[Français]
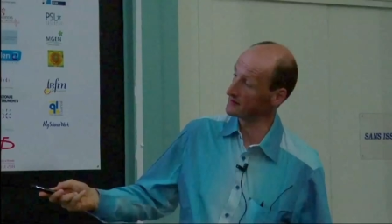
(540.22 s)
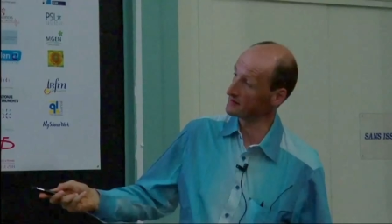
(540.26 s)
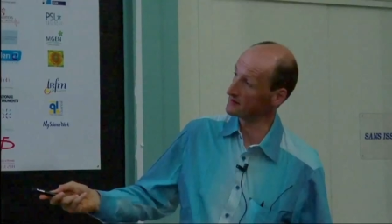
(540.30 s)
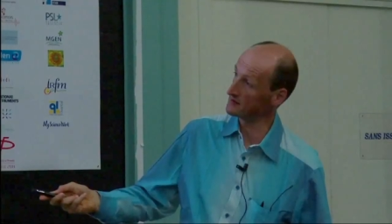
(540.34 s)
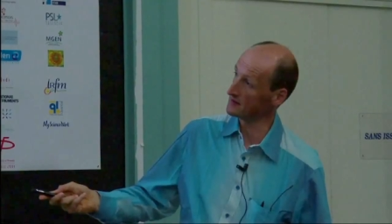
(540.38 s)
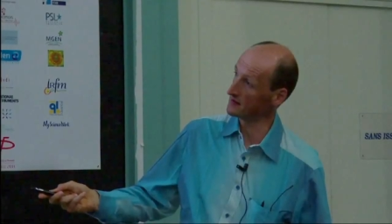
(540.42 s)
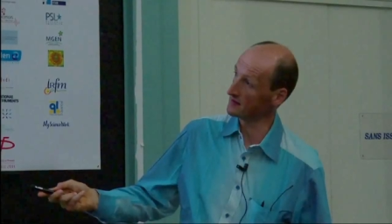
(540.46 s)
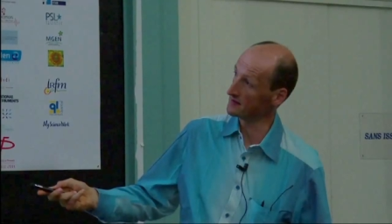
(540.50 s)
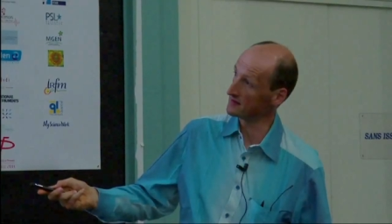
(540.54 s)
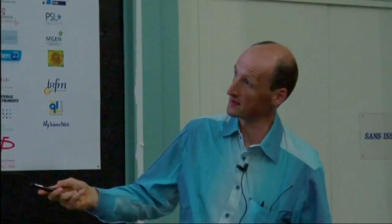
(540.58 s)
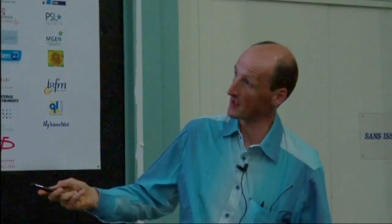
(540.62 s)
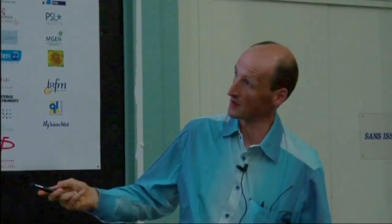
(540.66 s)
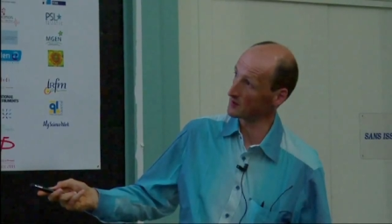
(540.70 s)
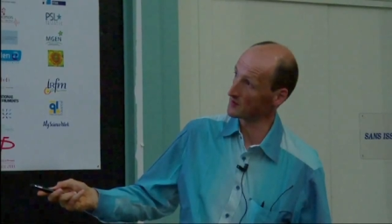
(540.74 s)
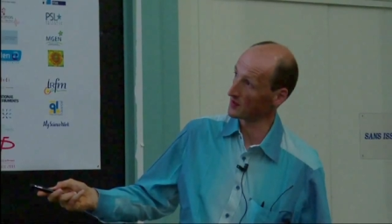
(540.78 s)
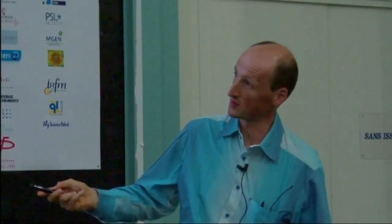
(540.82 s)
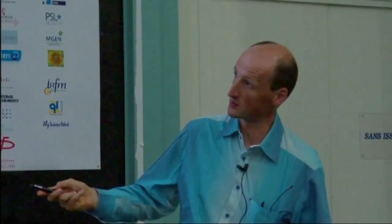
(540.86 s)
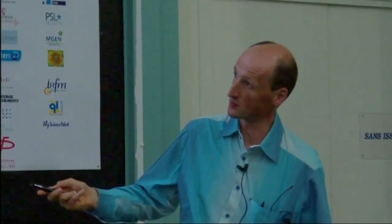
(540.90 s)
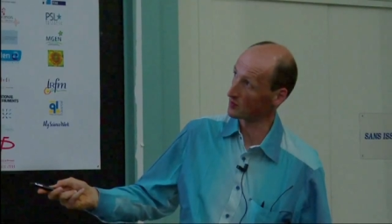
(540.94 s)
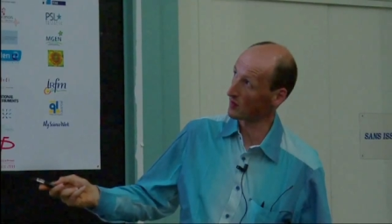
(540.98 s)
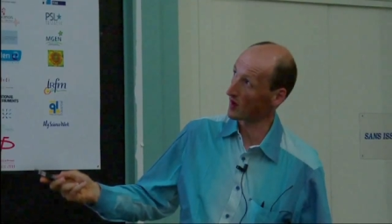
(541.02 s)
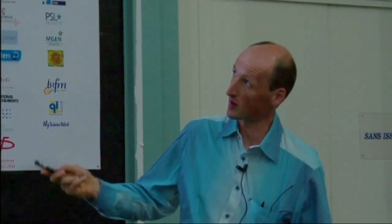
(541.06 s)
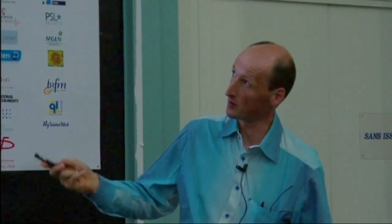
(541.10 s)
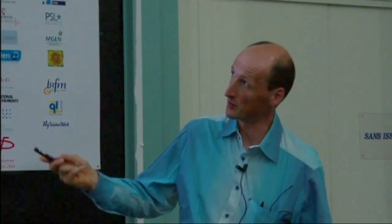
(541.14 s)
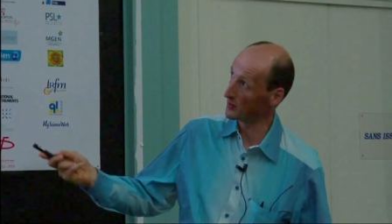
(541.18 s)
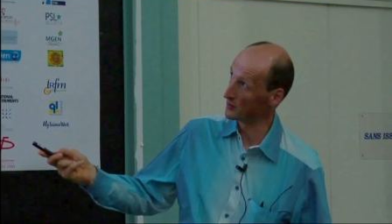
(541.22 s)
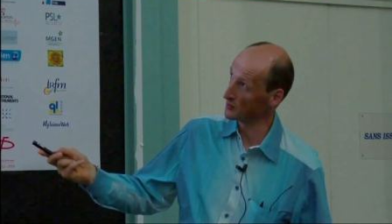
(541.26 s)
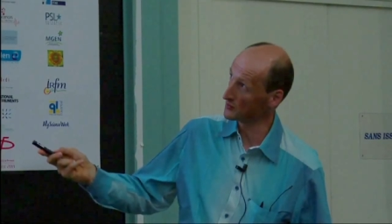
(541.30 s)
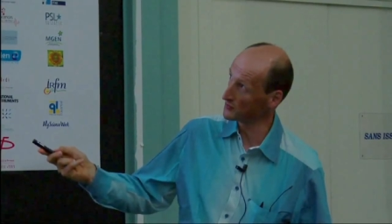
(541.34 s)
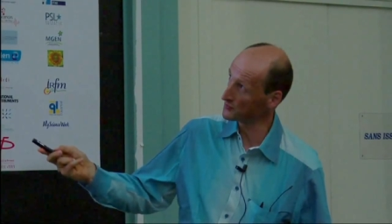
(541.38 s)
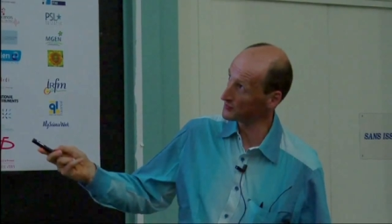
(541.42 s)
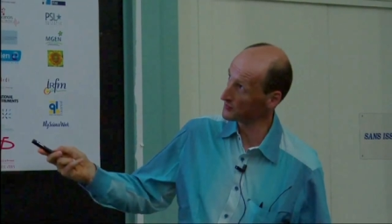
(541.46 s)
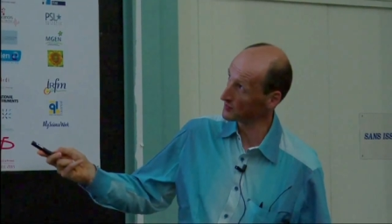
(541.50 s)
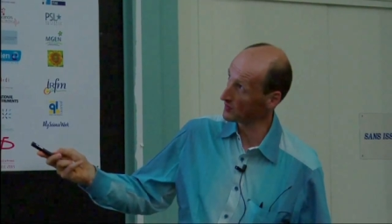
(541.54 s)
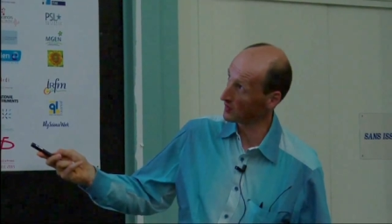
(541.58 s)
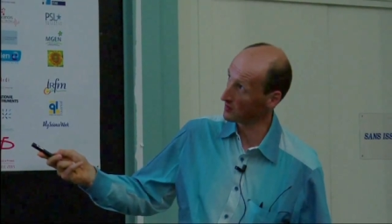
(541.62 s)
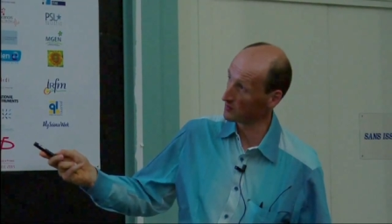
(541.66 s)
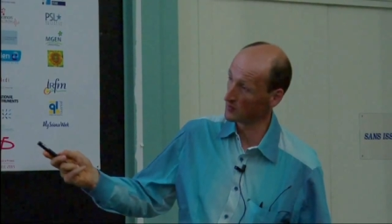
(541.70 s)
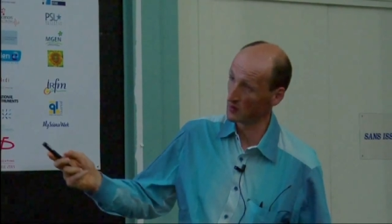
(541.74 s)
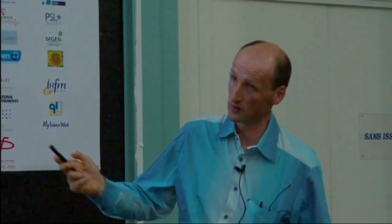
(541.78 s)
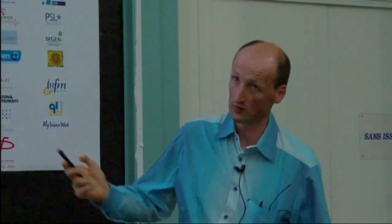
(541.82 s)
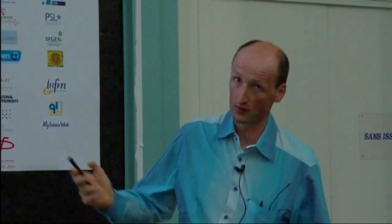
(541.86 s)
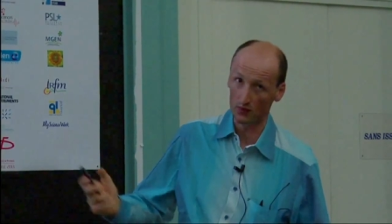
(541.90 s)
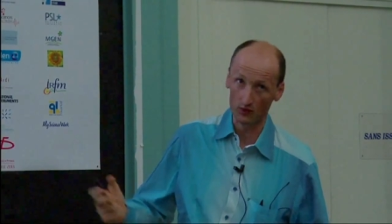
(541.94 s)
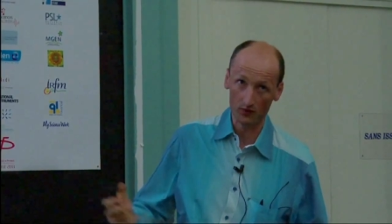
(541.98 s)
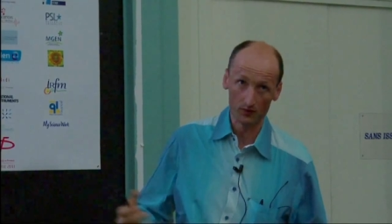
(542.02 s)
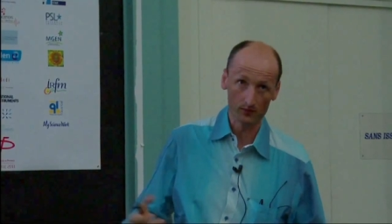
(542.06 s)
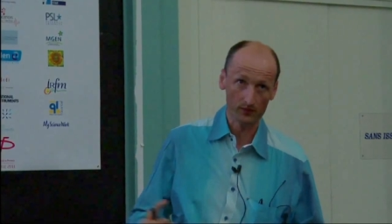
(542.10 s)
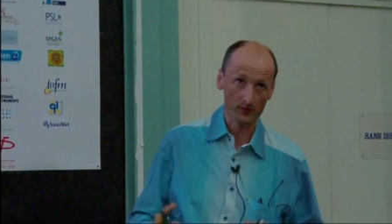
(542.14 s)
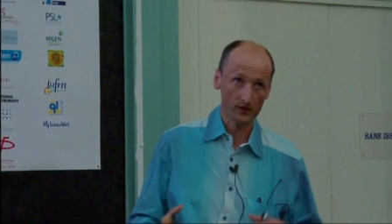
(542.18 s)
ici un terbium 3 au
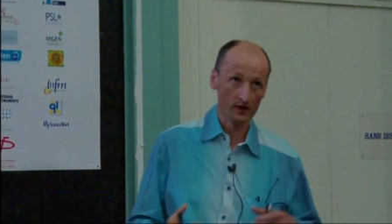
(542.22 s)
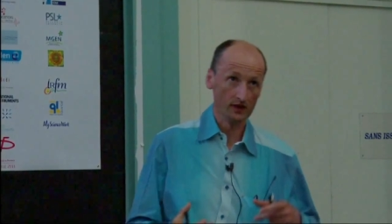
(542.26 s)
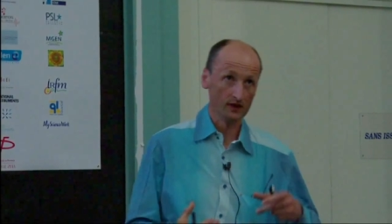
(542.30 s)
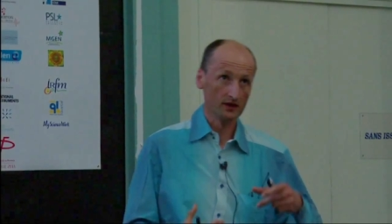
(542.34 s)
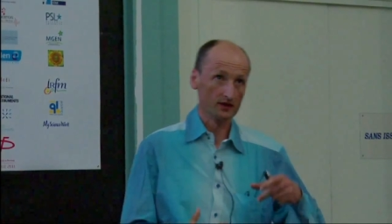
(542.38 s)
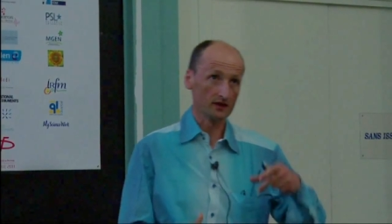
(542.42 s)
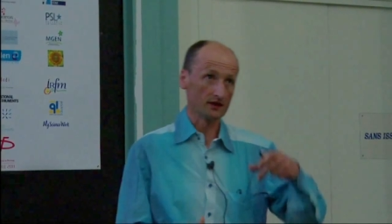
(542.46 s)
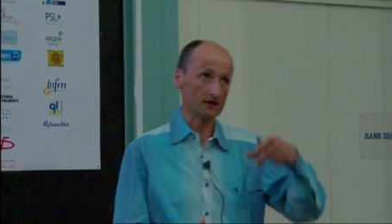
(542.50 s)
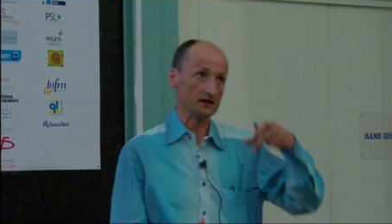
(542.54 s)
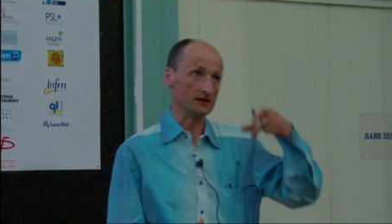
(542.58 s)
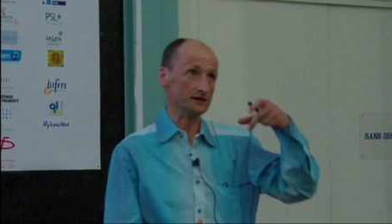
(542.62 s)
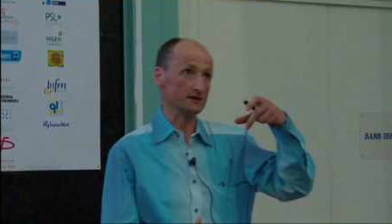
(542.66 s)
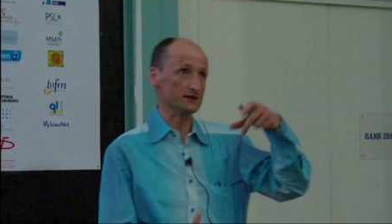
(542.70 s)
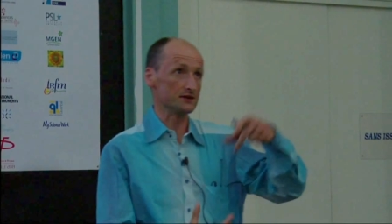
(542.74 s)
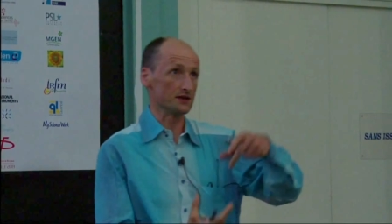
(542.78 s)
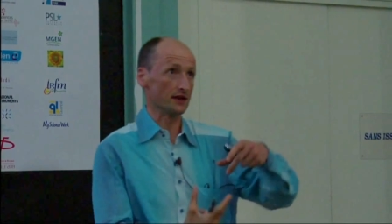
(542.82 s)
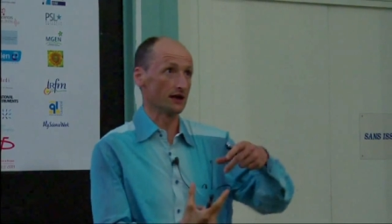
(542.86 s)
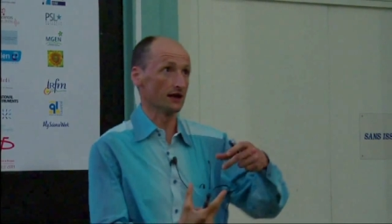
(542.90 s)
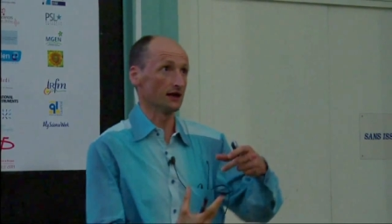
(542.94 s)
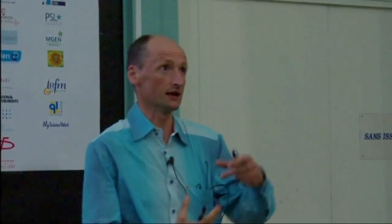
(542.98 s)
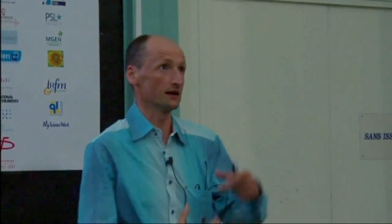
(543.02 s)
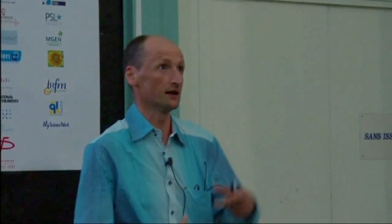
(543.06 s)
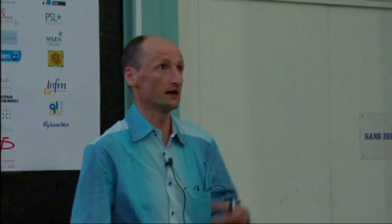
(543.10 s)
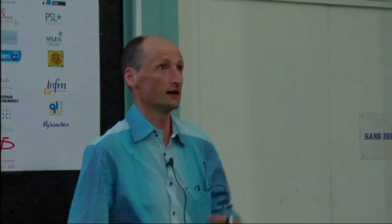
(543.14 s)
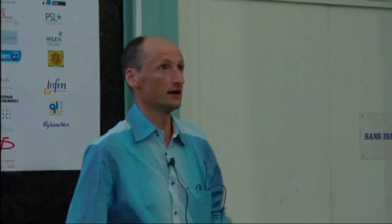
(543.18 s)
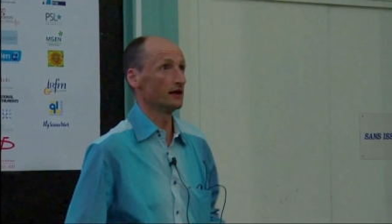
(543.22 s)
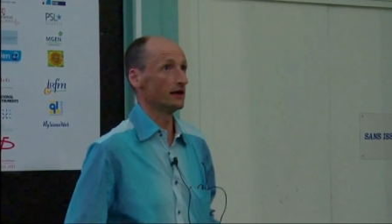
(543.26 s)
milieu, qui le tient,